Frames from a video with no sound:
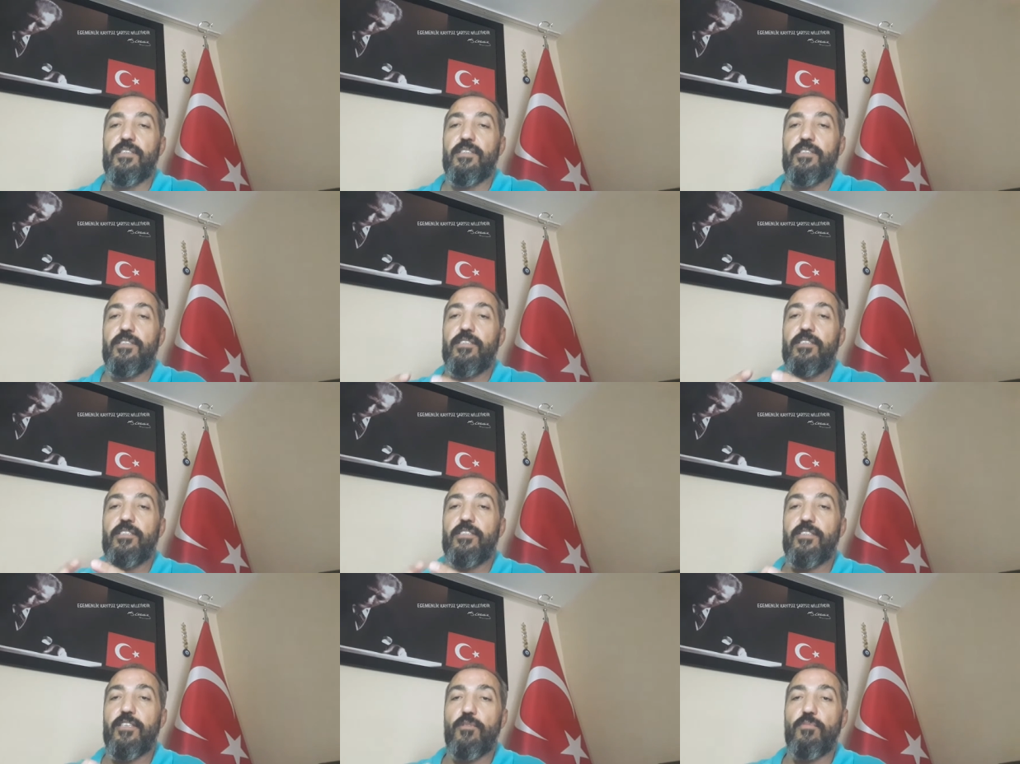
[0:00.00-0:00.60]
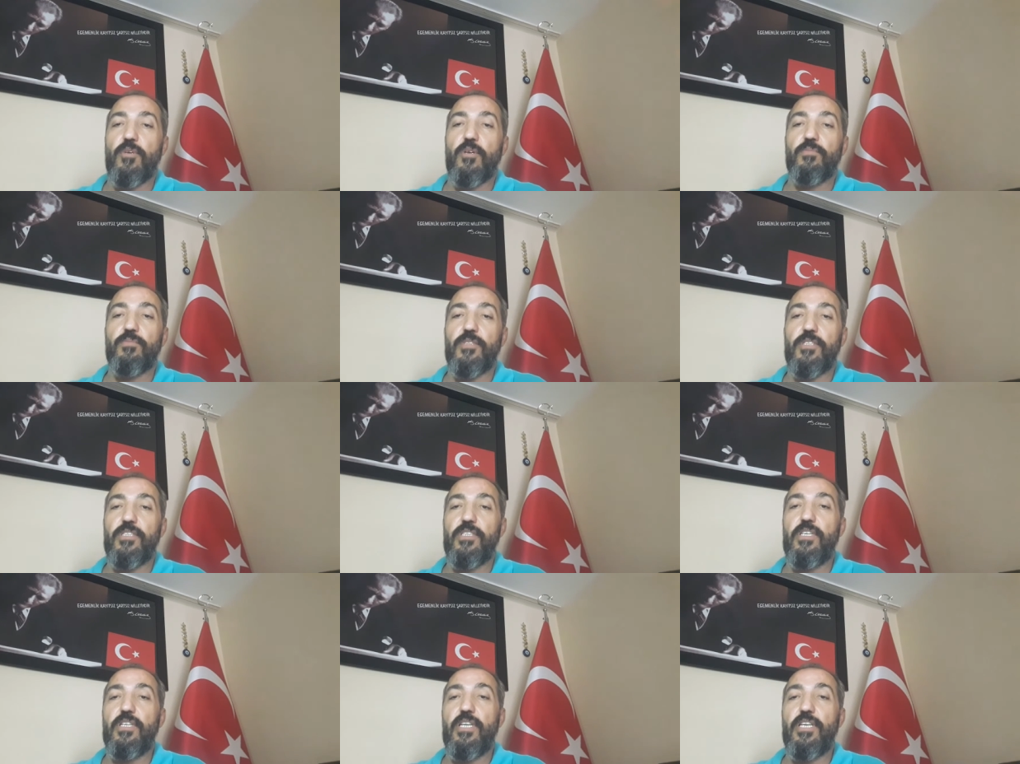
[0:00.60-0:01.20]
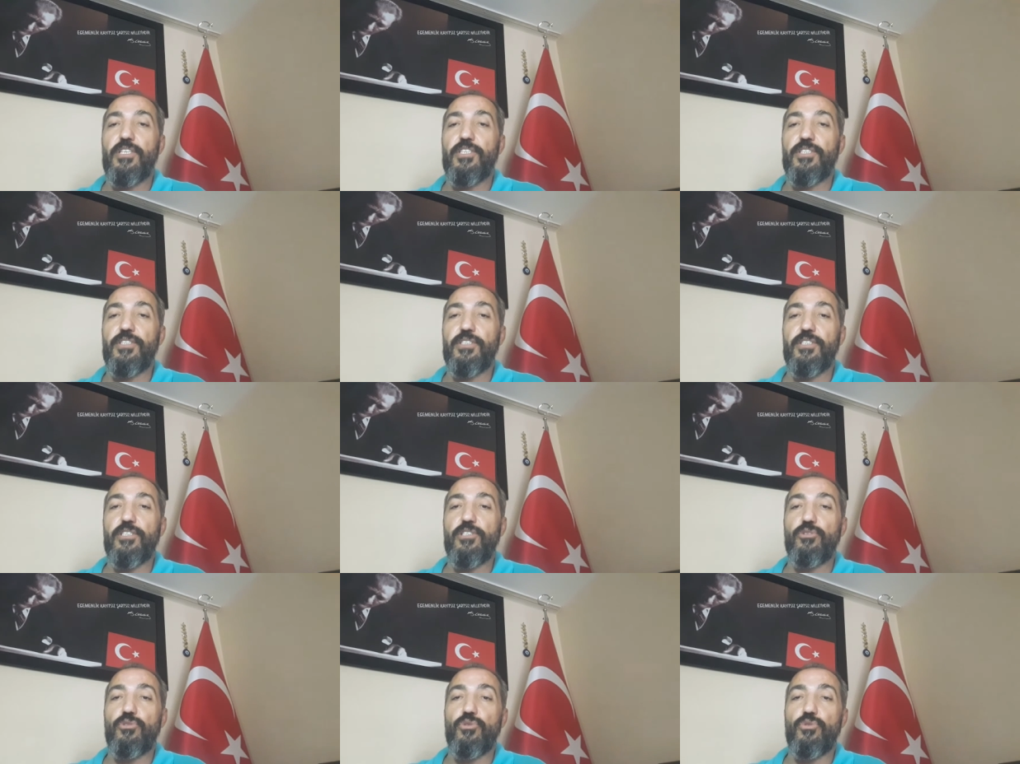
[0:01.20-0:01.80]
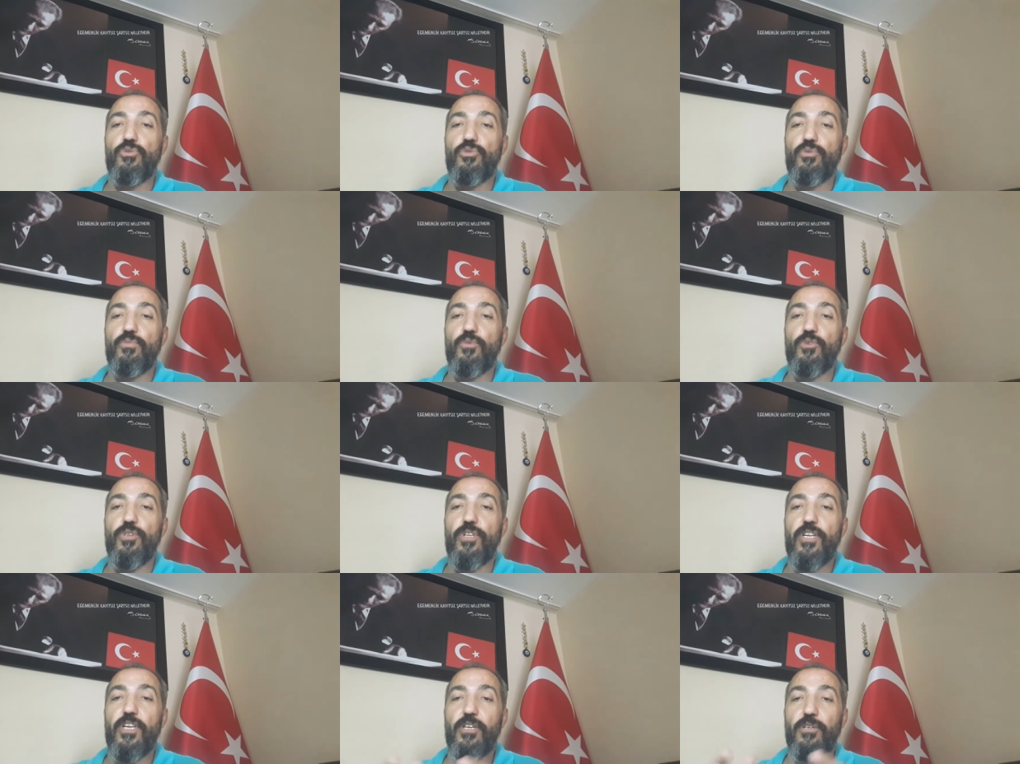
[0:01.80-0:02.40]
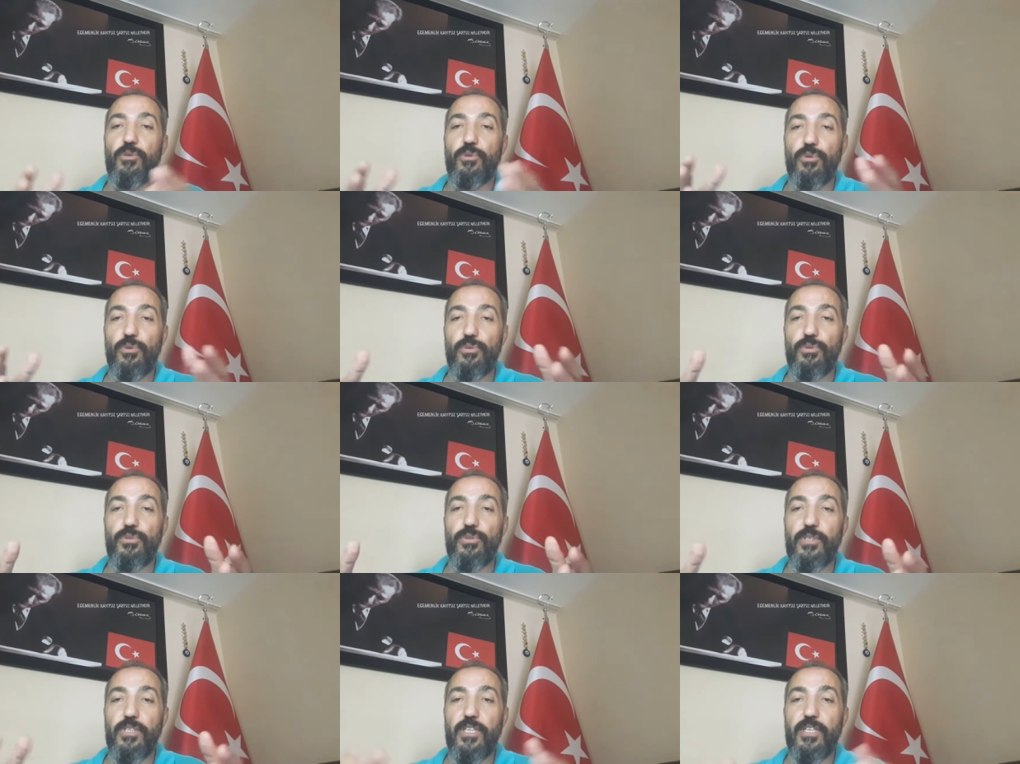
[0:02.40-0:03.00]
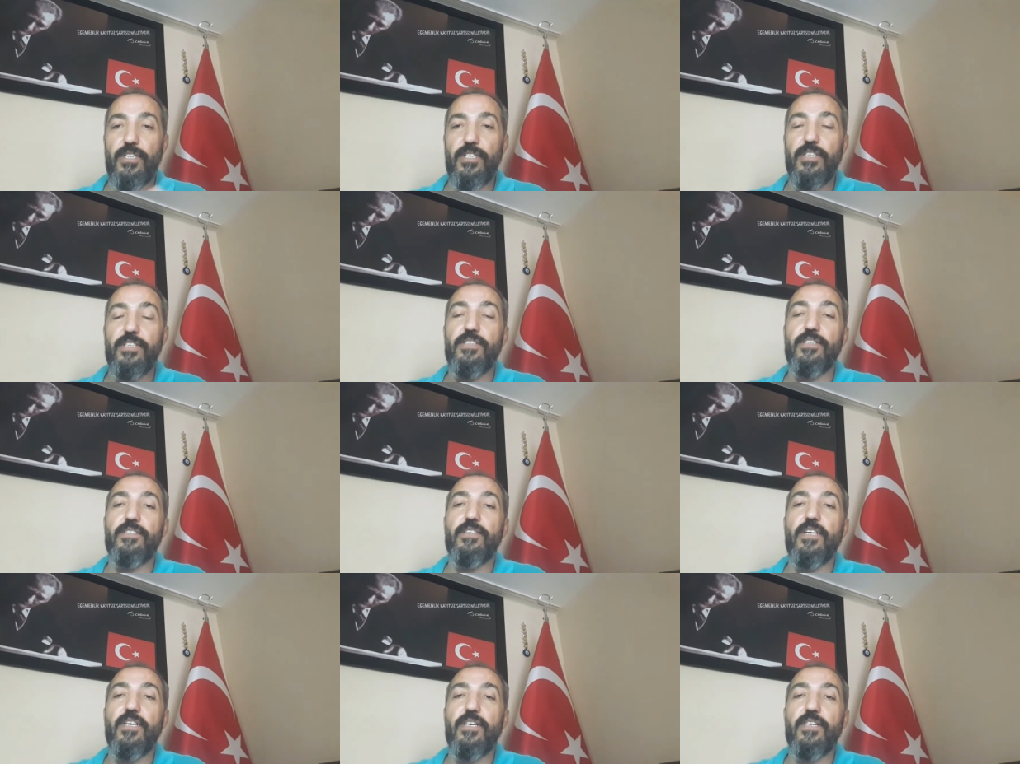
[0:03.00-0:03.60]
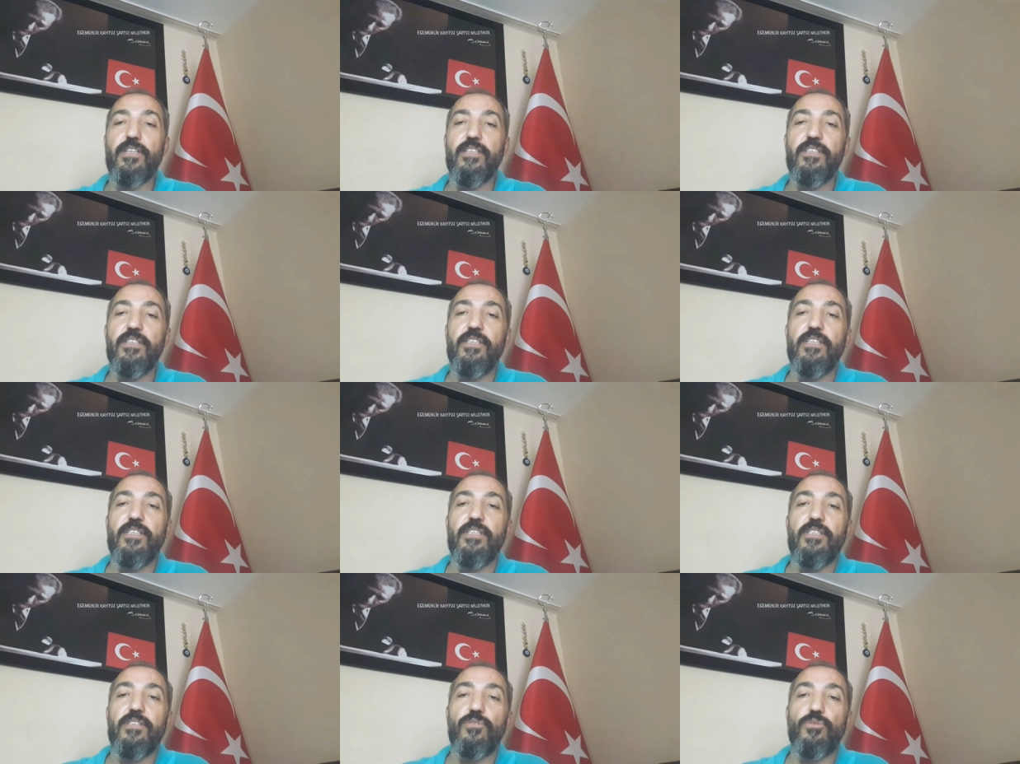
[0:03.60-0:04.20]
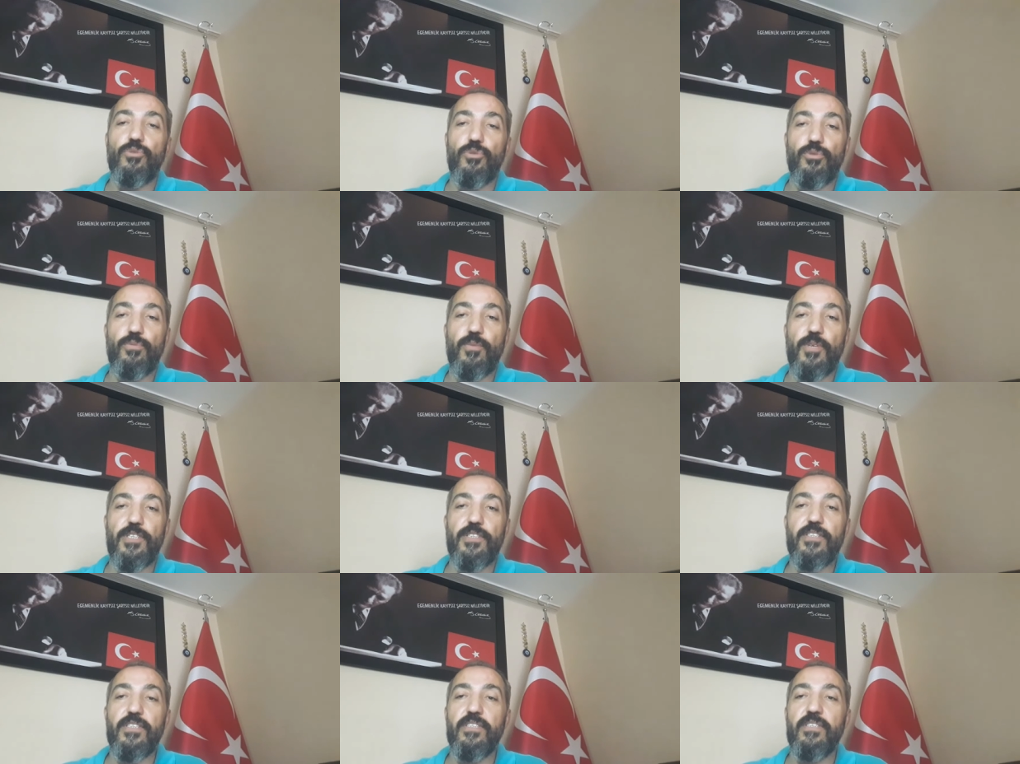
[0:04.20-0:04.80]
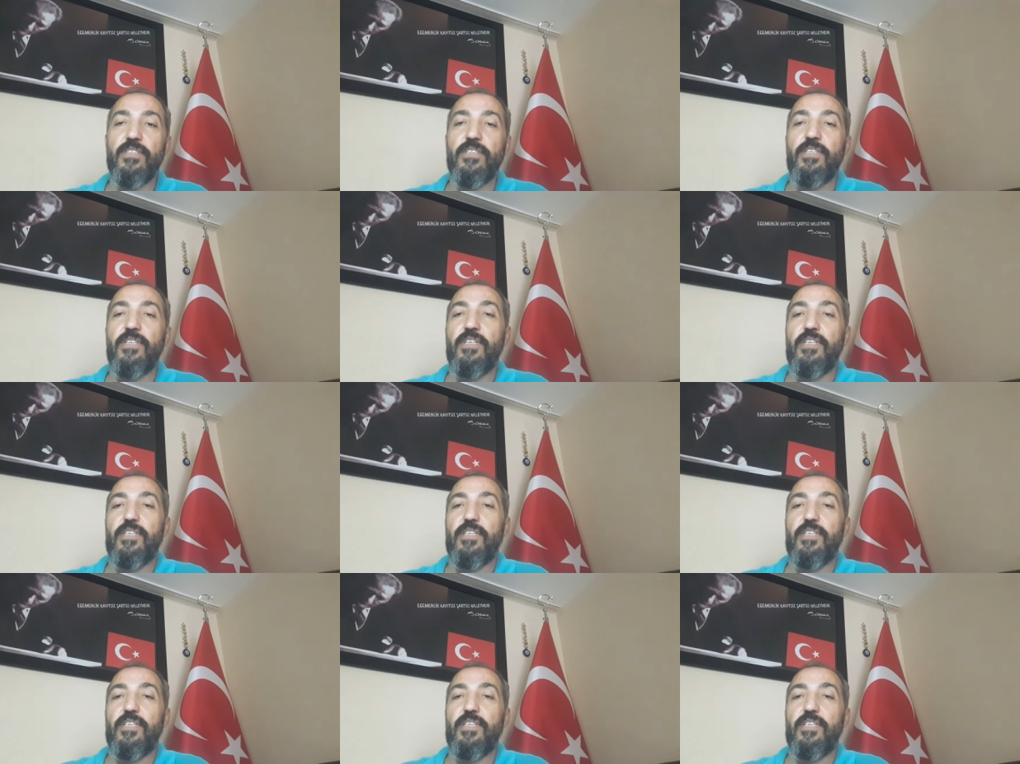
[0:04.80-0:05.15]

e, tamam iyileştirici çözüm olarak gördükleri iktidarın, hükümetin